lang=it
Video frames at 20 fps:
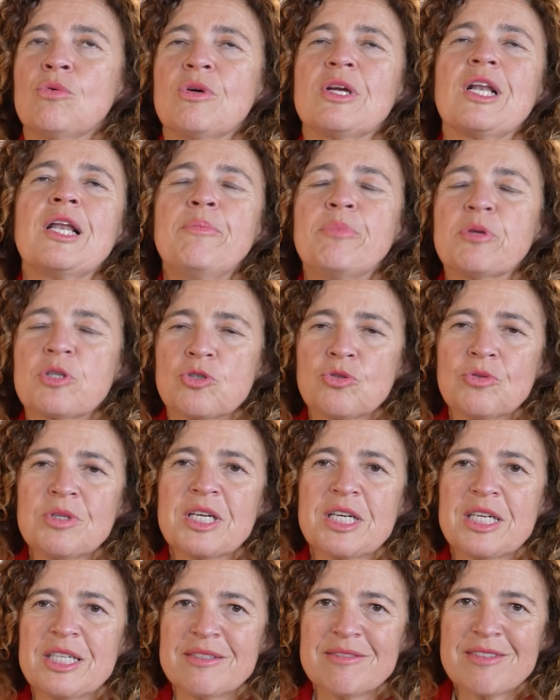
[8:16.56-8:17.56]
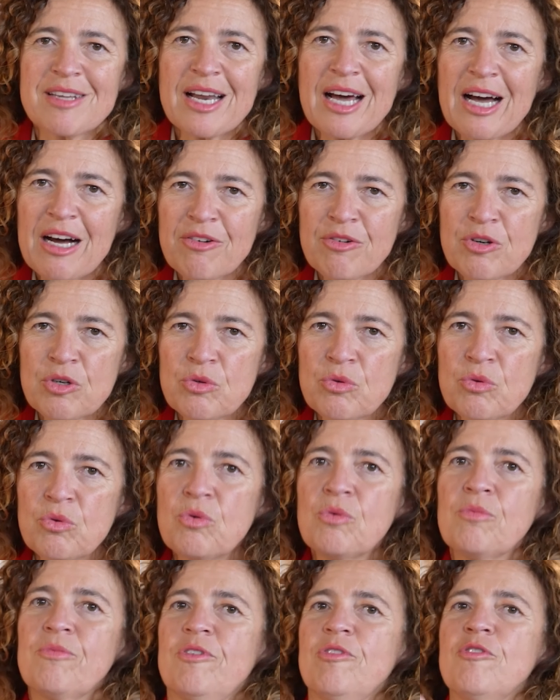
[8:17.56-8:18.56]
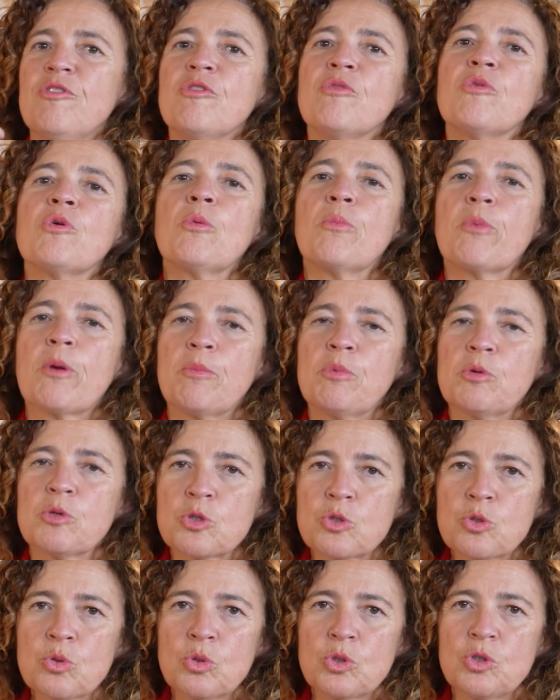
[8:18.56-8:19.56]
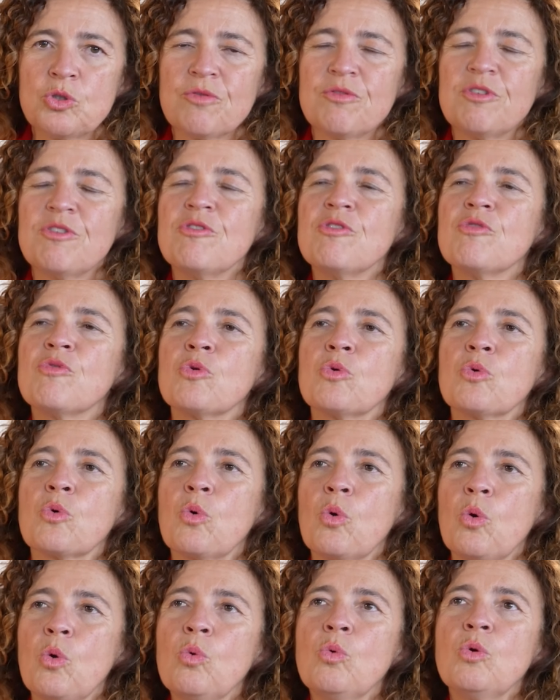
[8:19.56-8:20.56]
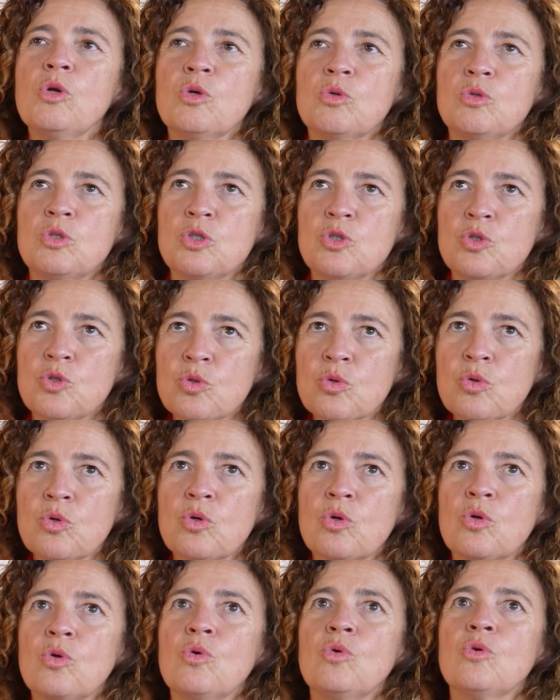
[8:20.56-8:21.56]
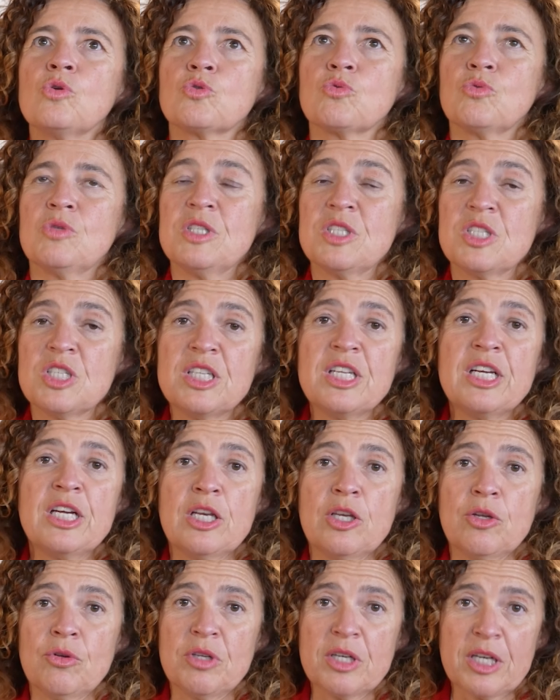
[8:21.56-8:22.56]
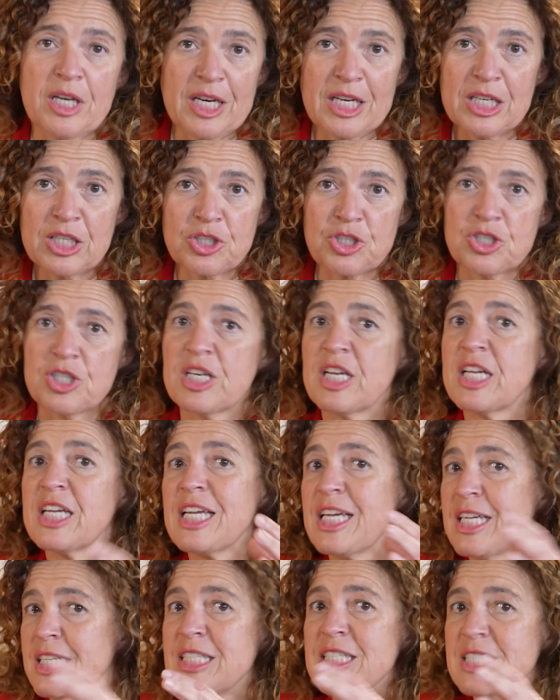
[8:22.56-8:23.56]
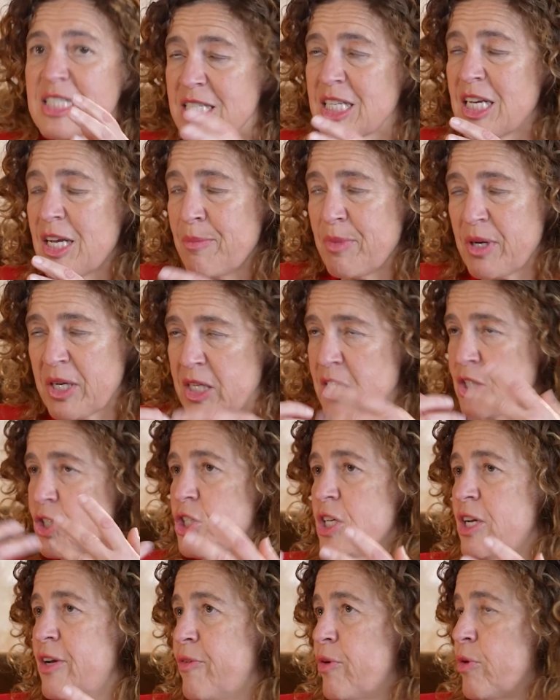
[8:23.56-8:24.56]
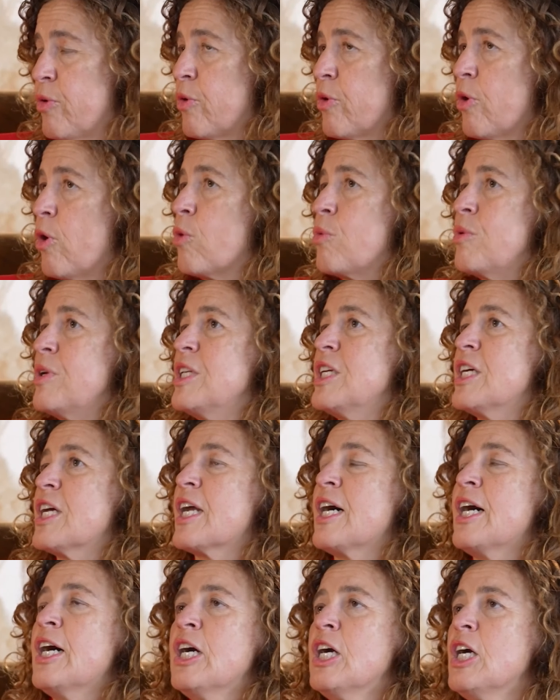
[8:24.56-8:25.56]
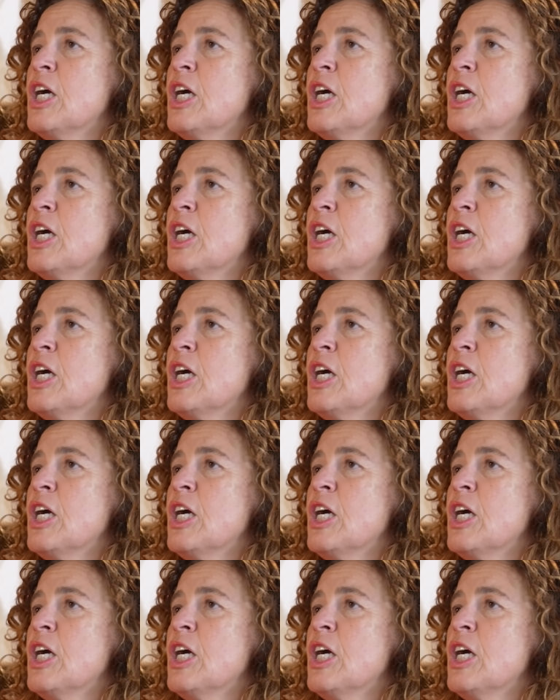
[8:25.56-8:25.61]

le persone che entravano vivevano proprio il sogno, vivevano con lui ogni giorno il suo desiderio di crescere ed insieme crescevano, no? quindi era